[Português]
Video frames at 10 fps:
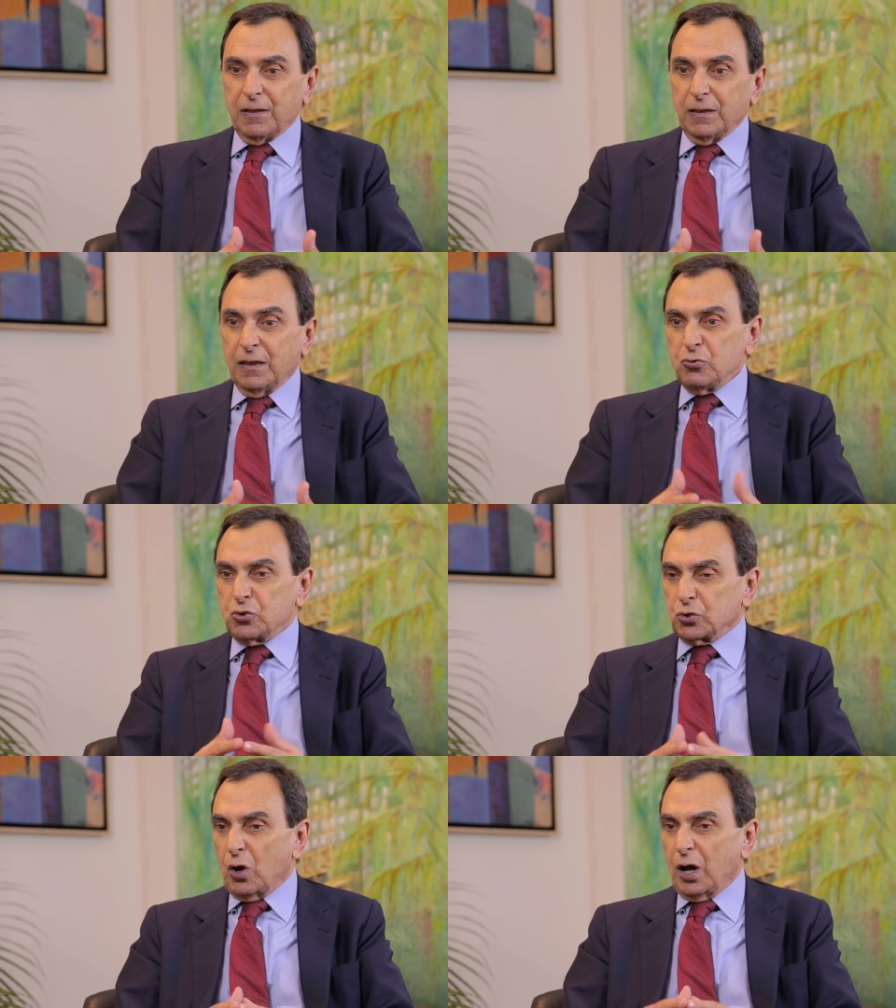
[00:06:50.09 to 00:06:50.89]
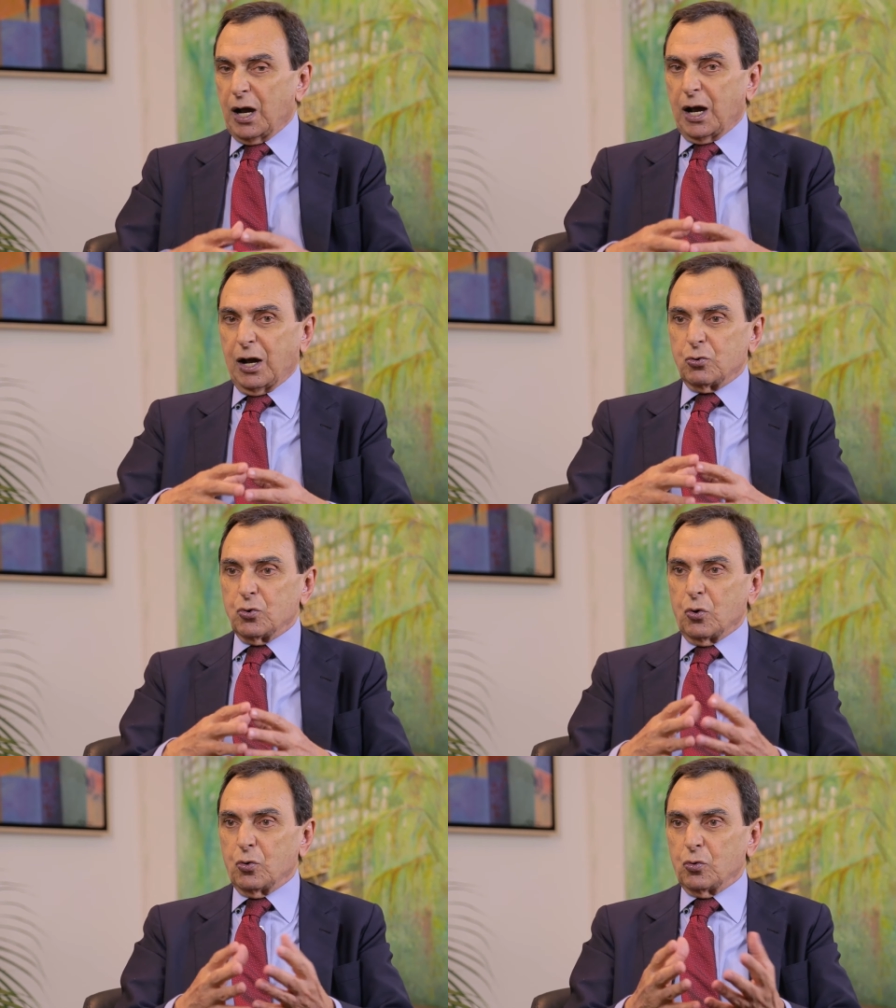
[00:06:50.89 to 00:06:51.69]
não só a,
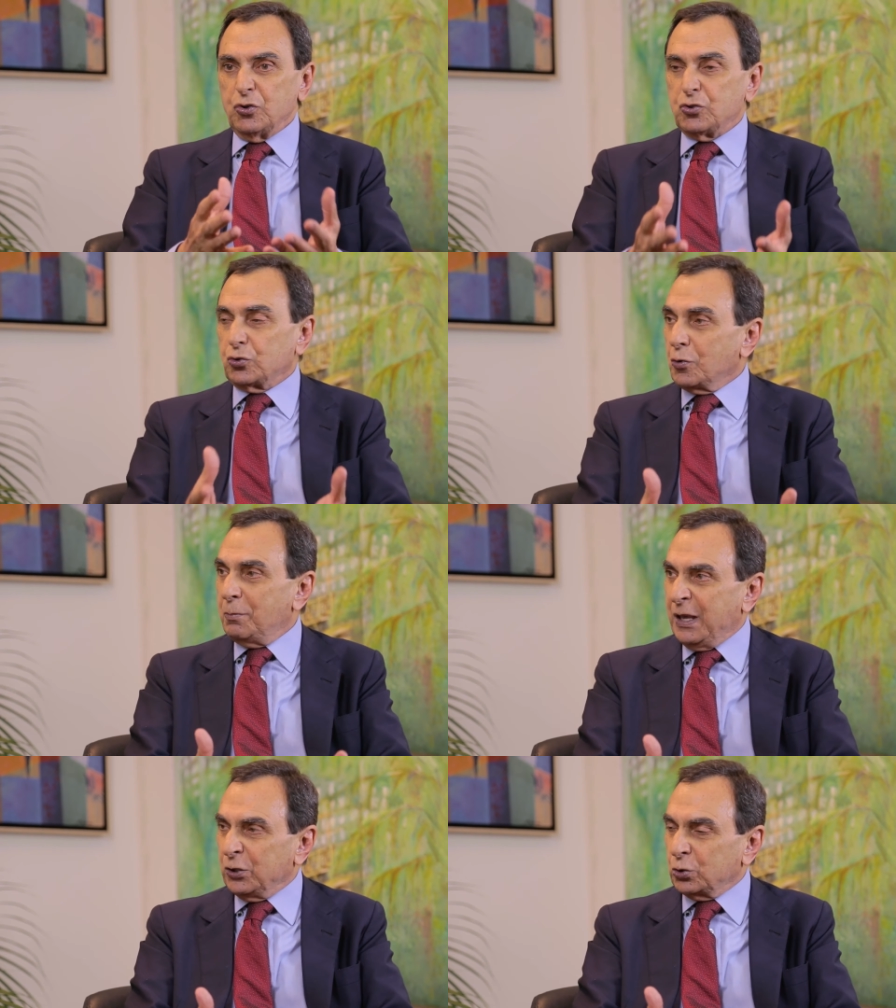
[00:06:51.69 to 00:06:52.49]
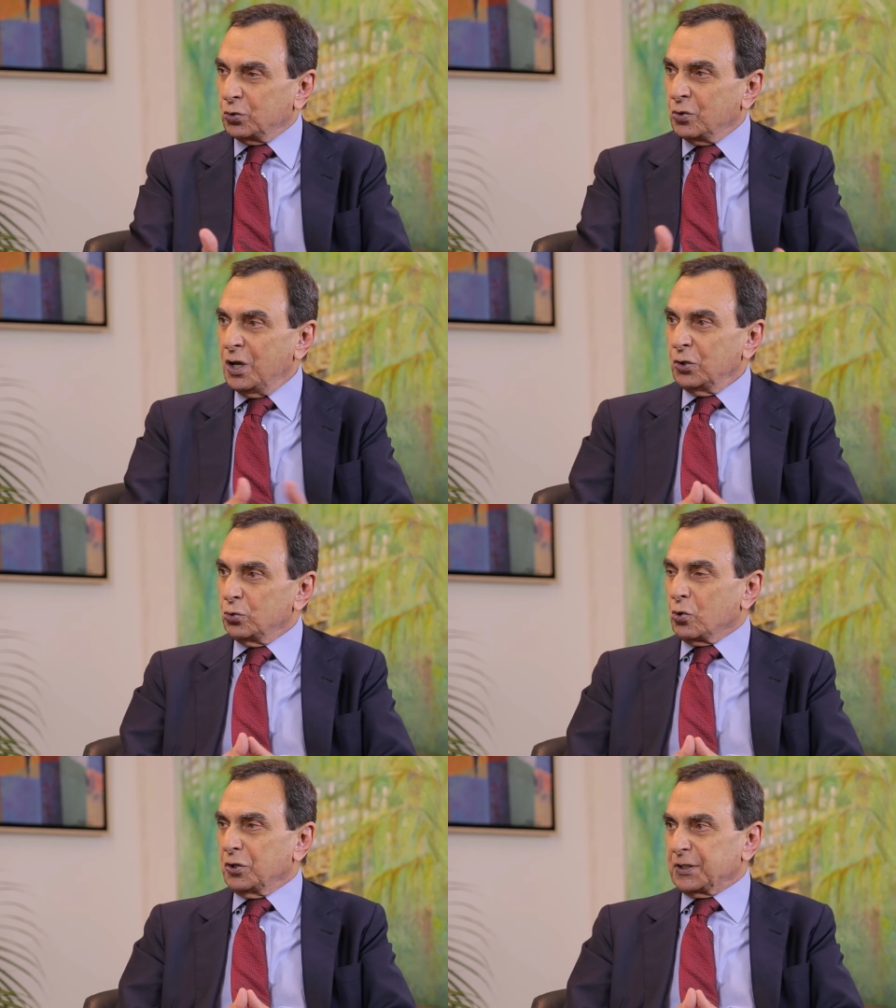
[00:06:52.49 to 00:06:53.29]
o, o, instrumento
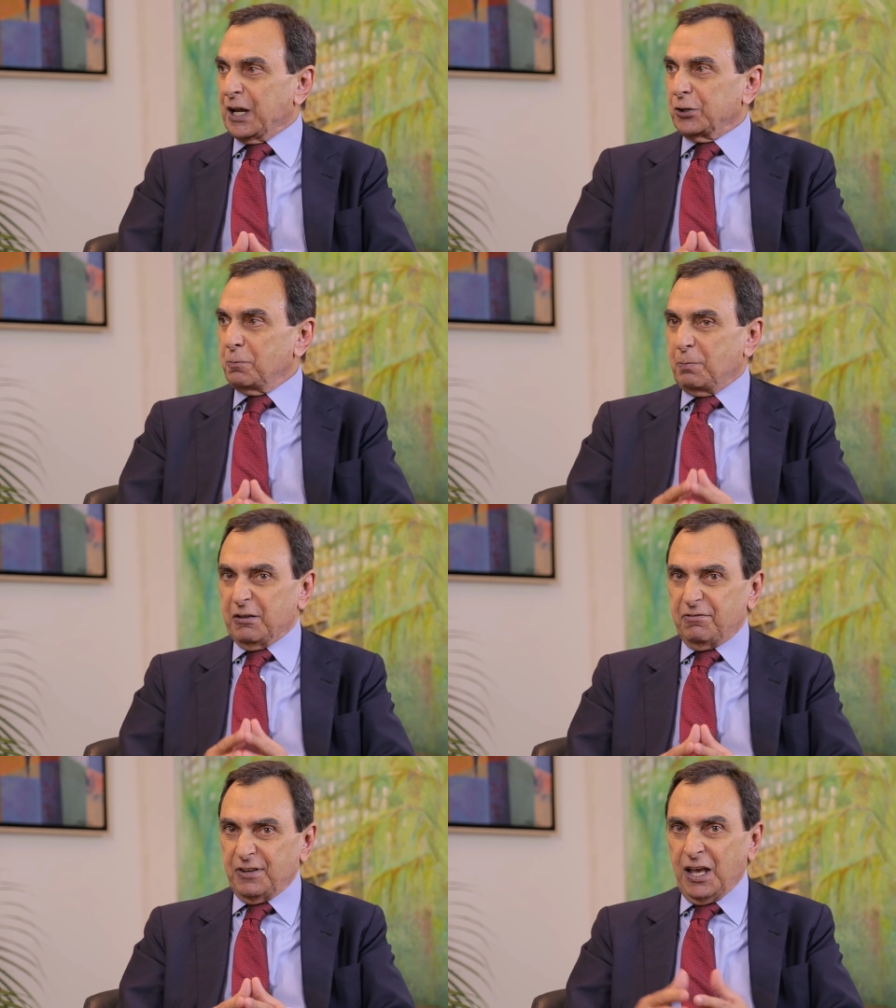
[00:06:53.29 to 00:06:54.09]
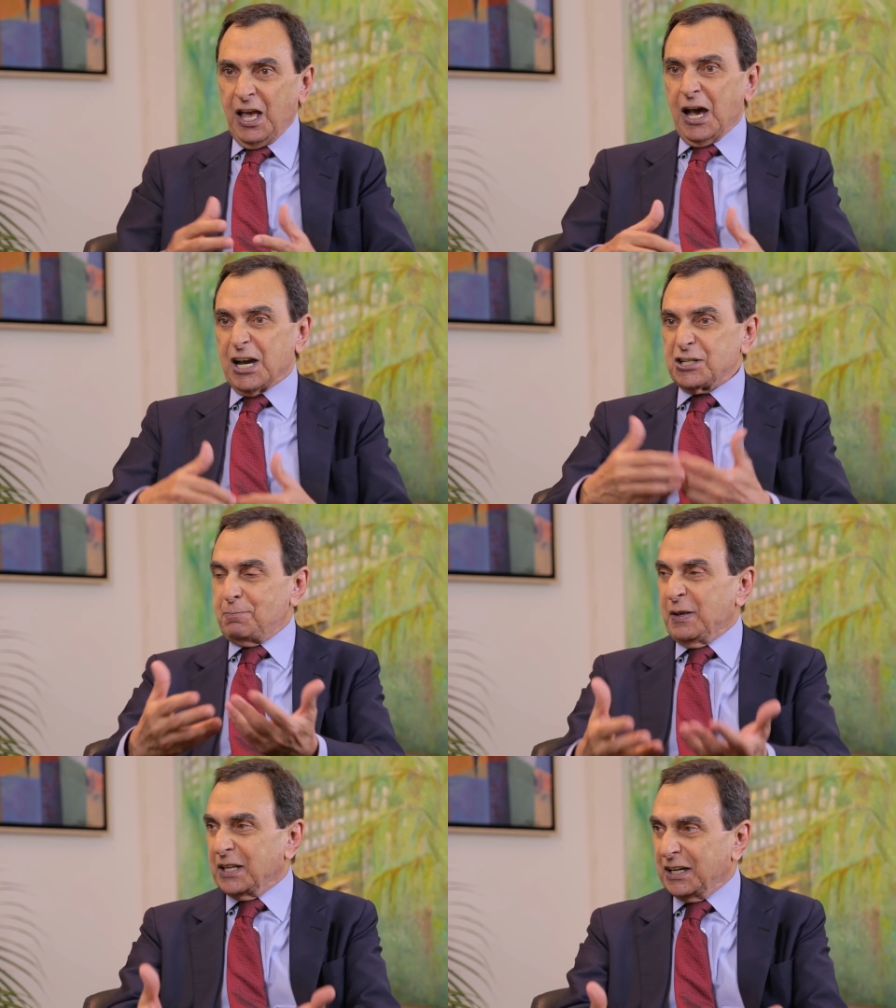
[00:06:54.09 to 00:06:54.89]
do contrato prevê as
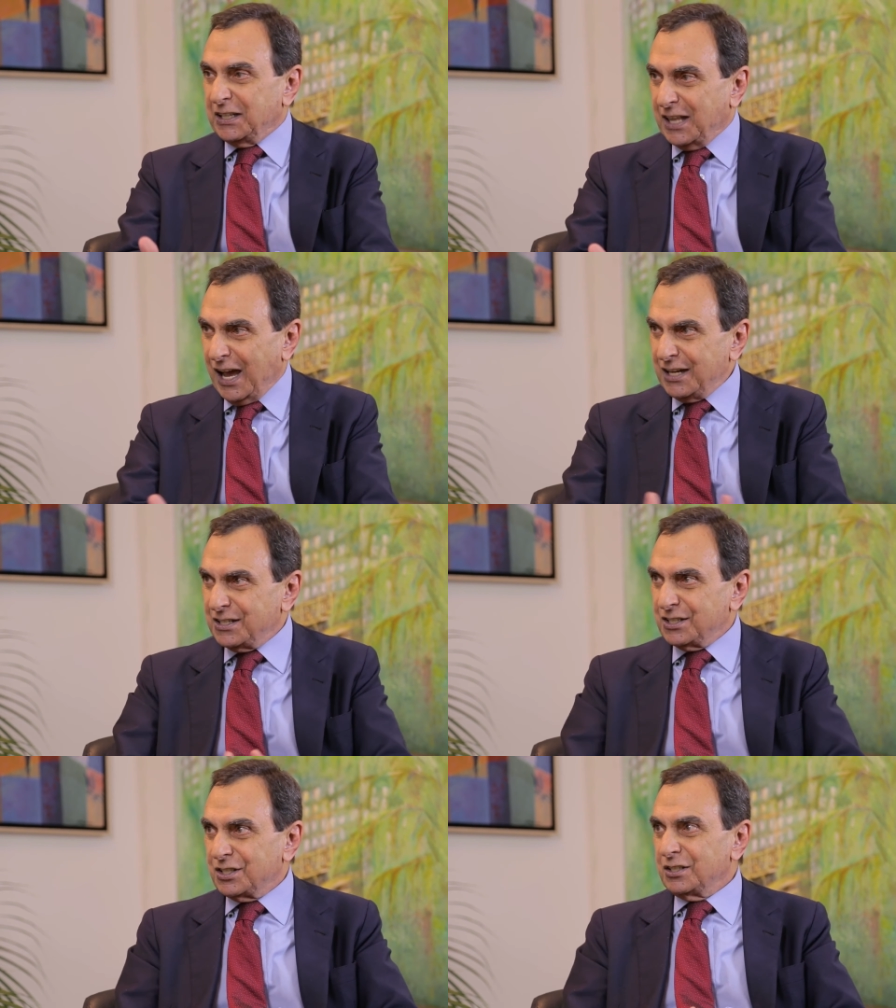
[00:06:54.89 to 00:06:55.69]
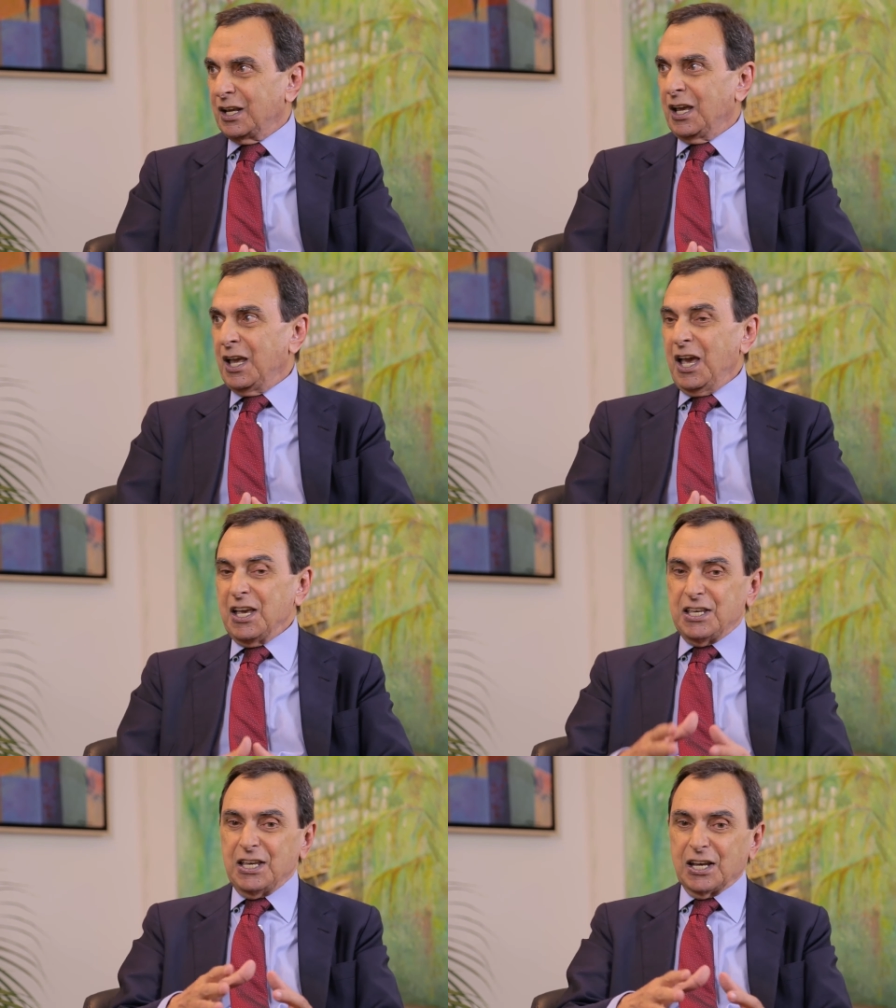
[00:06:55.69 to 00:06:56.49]
penalidades, né,
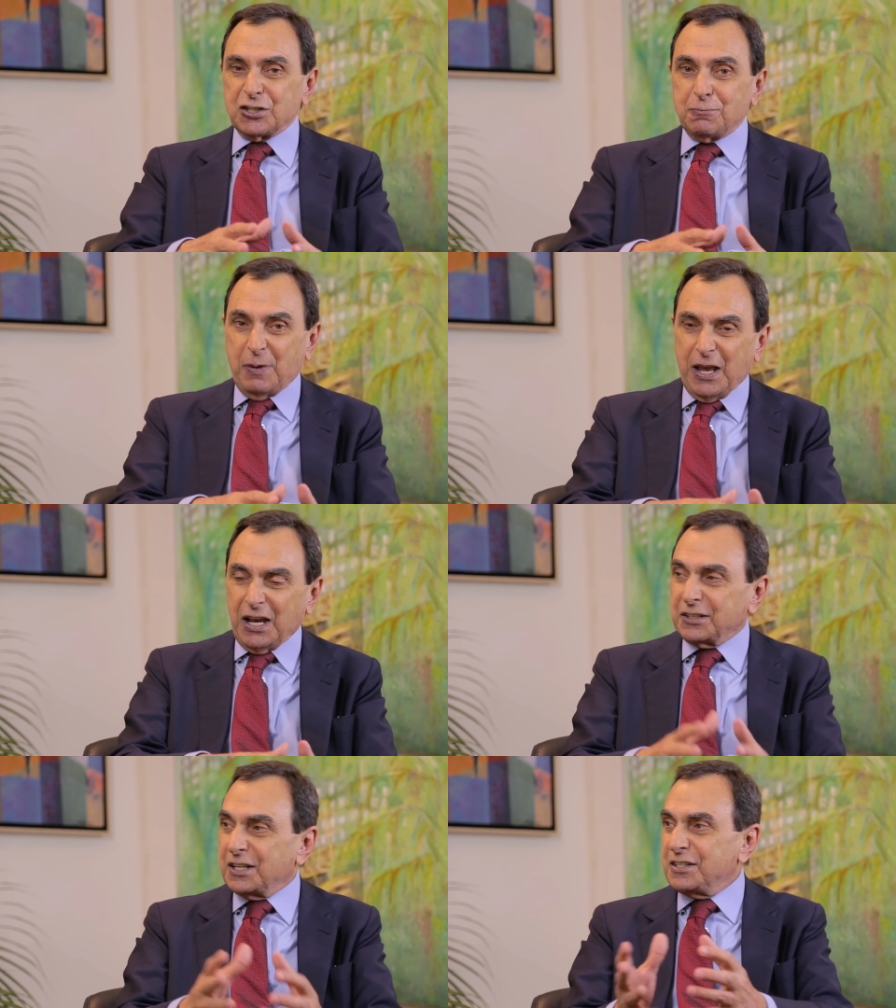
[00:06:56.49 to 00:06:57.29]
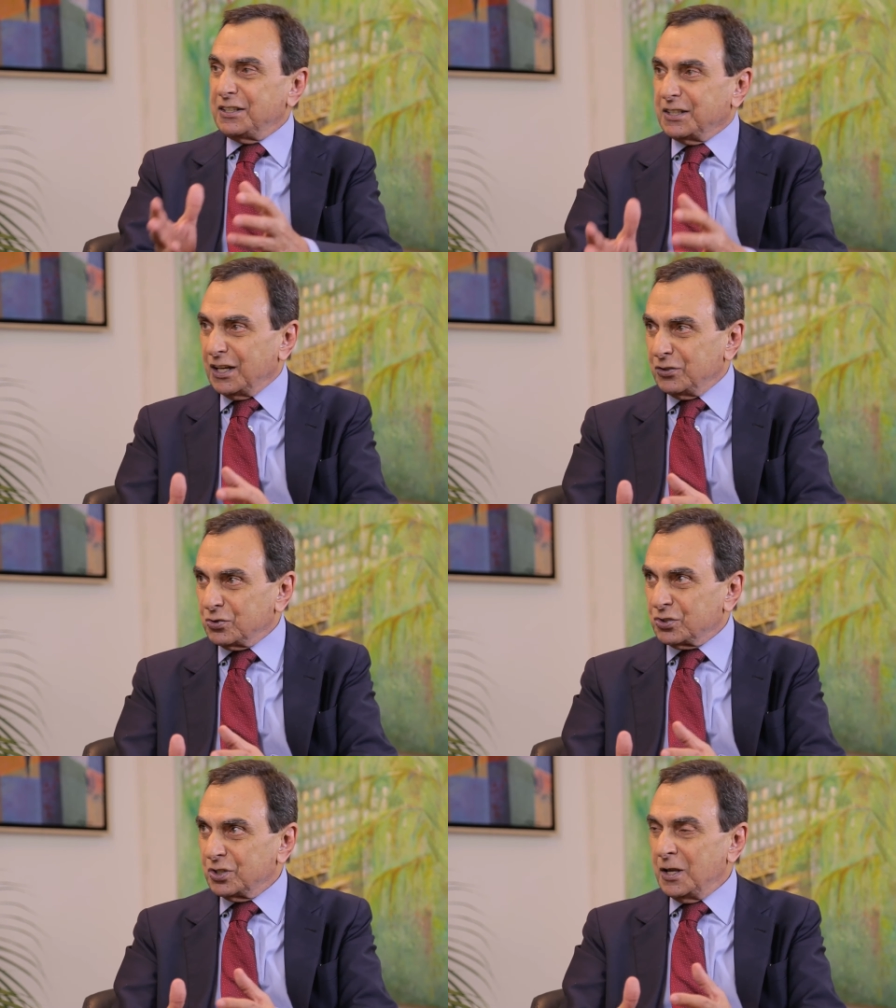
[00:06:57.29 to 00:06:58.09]
que as perdas e
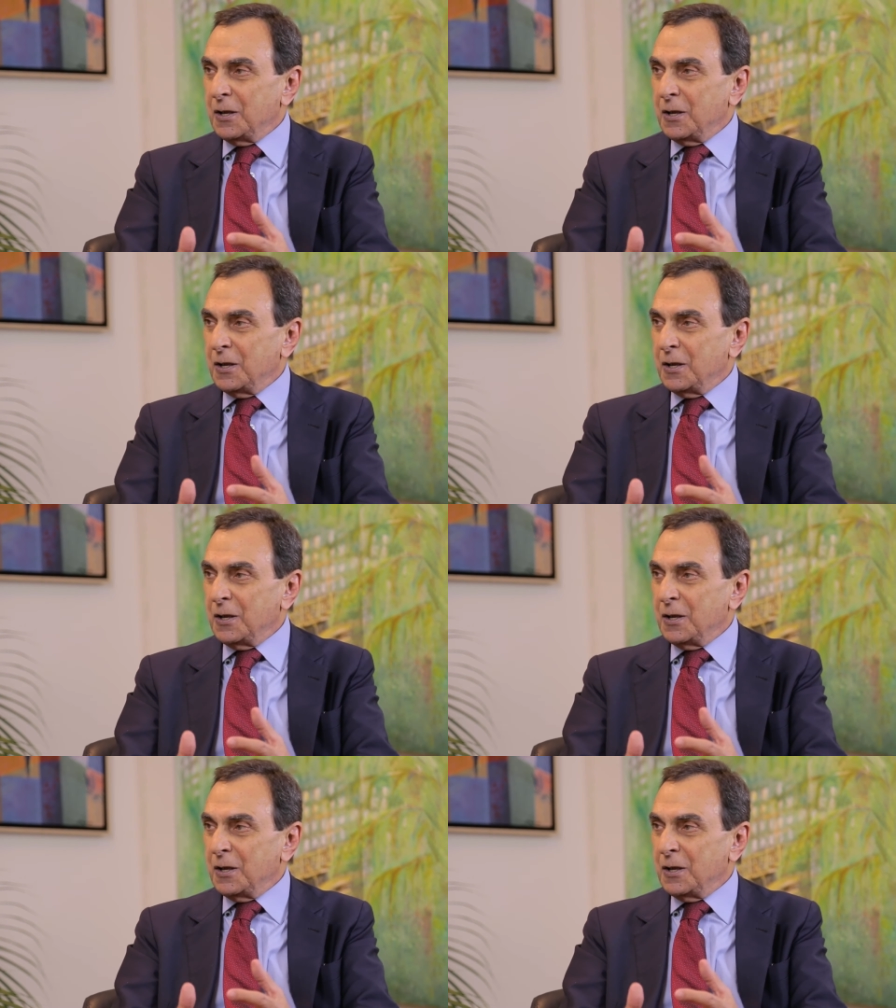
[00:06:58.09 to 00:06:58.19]
danos,